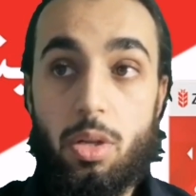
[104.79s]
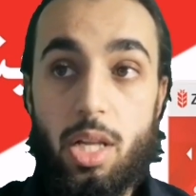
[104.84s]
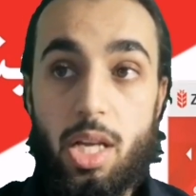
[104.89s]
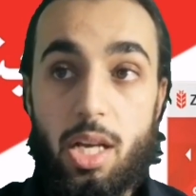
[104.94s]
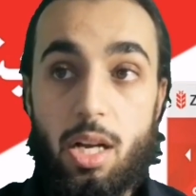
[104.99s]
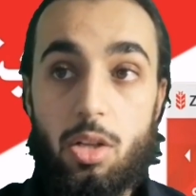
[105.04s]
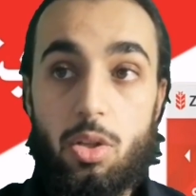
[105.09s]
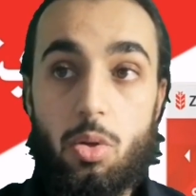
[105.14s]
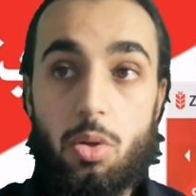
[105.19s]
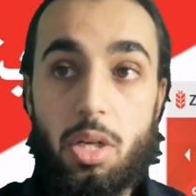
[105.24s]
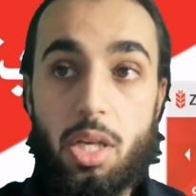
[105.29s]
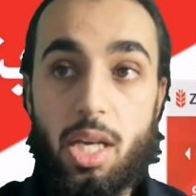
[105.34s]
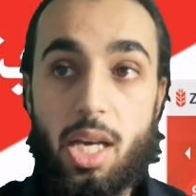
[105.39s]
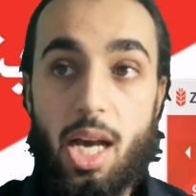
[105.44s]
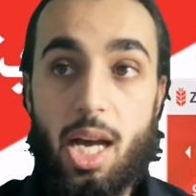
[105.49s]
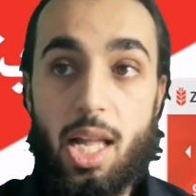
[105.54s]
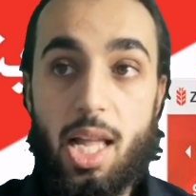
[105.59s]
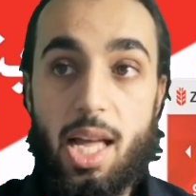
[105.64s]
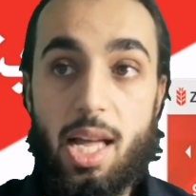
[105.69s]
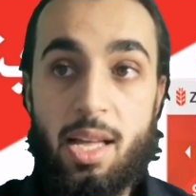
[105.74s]
ليرة
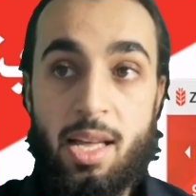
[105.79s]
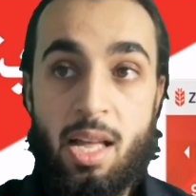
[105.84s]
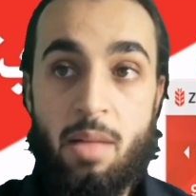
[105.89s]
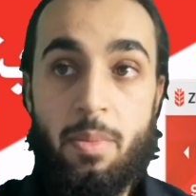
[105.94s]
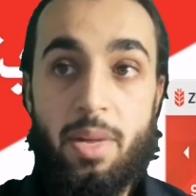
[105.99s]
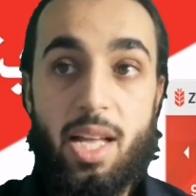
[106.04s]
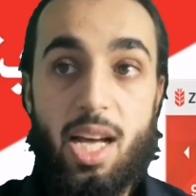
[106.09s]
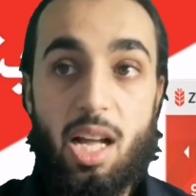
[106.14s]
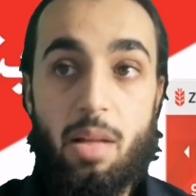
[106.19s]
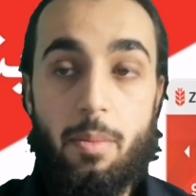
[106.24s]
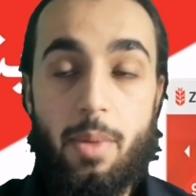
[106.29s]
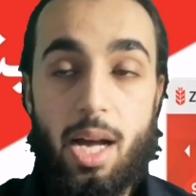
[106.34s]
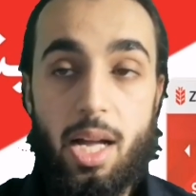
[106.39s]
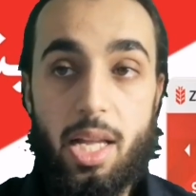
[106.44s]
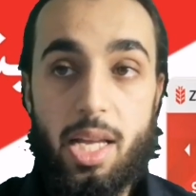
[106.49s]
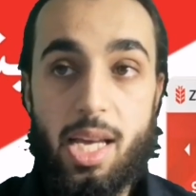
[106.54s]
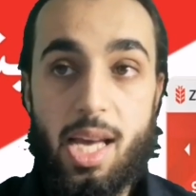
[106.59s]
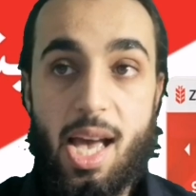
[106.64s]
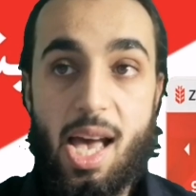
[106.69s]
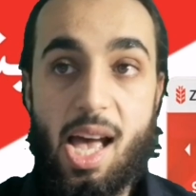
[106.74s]
تركي على المنحة
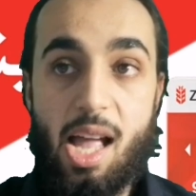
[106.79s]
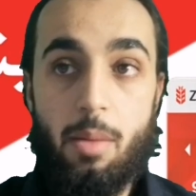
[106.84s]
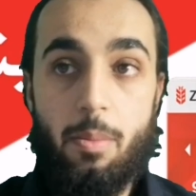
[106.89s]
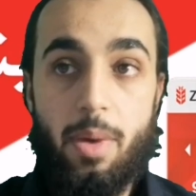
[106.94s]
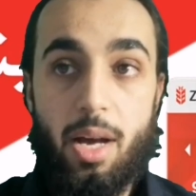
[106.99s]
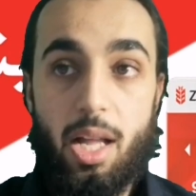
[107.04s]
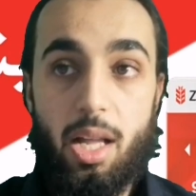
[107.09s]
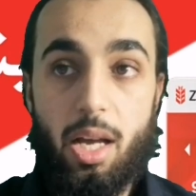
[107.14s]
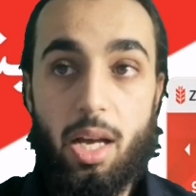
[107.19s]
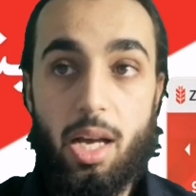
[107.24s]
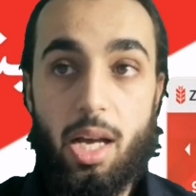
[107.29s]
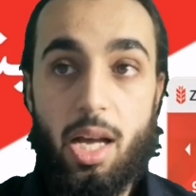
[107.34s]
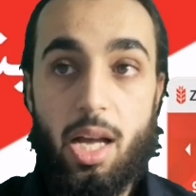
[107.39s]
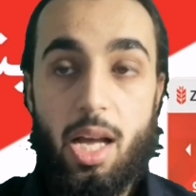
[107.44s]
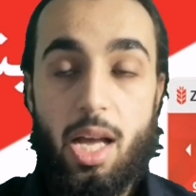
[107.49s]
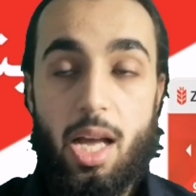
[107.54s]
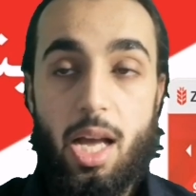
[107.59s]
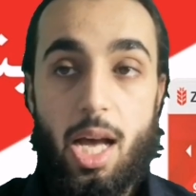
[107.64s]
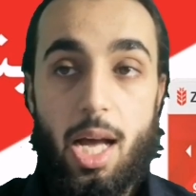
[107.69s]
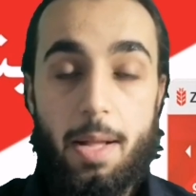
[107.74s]
المالية البالغة
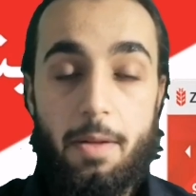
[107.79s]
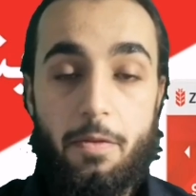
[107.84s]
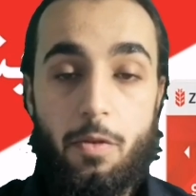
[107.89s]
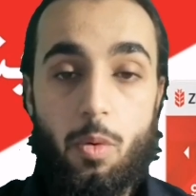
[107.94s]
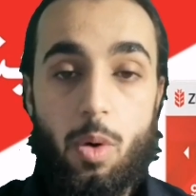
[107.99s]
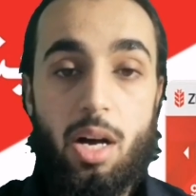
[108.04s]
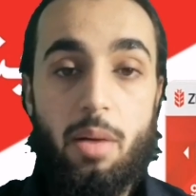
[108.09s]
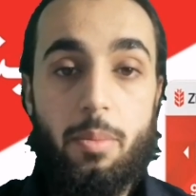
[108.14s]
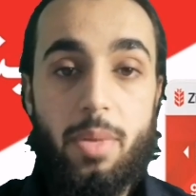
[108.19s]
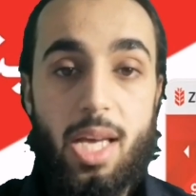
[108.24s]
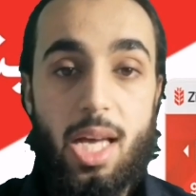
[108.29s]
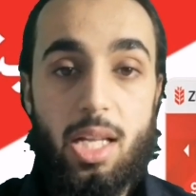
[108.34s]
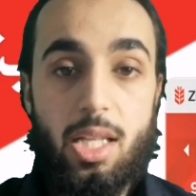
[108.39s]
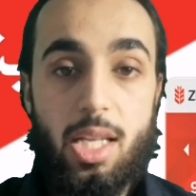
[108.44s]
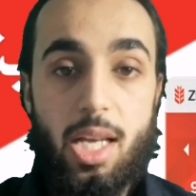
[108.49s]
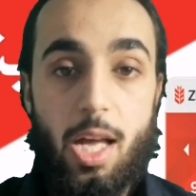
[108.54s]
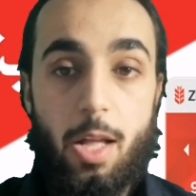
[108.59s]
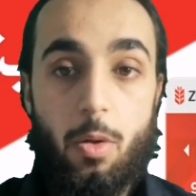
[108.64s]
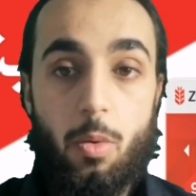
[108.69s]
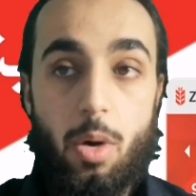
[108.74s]

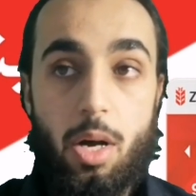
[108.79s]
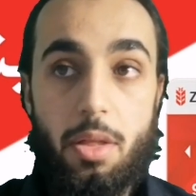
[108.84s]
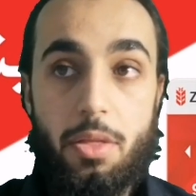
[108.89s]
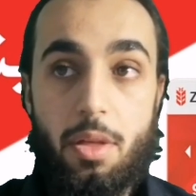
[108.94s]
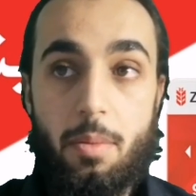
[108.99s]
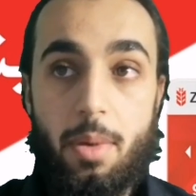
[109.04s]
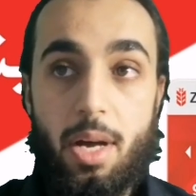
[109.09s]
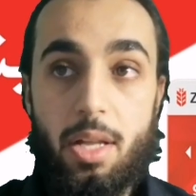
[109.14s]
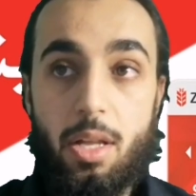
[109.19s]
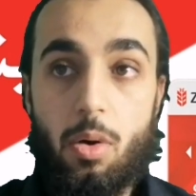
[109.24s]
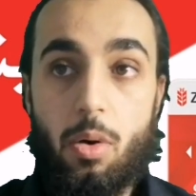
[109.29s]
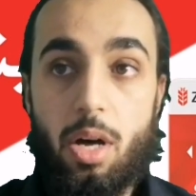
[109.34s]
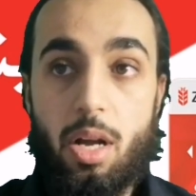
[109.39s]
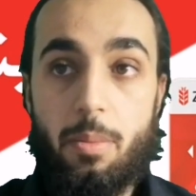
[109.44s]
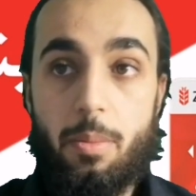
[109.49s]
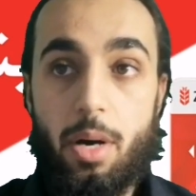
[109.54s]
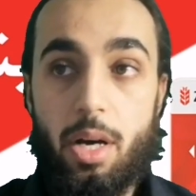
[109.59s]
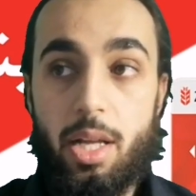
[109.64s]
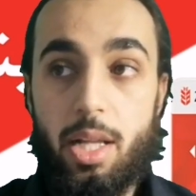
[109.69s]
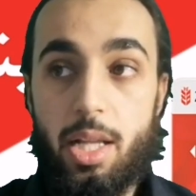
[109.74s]

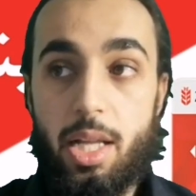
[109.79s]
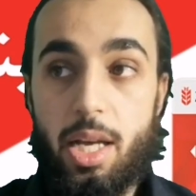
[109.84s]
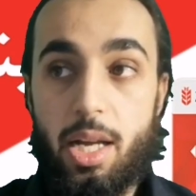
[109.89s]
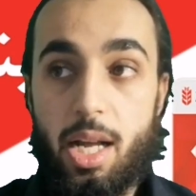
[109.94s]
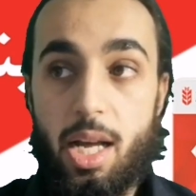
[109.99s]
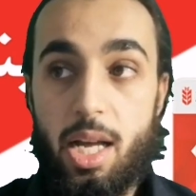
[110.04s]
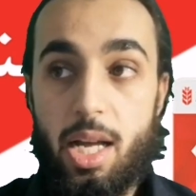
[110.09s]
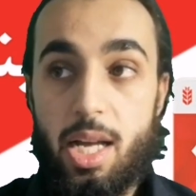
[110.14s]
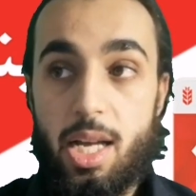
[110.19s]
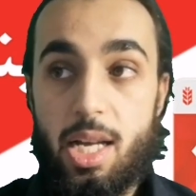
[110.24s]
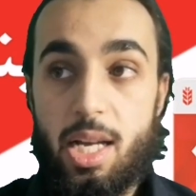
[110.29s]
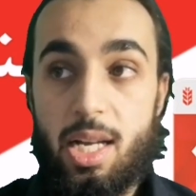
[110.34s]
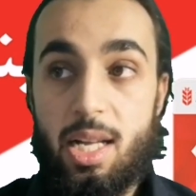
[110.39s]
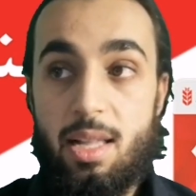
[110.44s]
1248 ليرة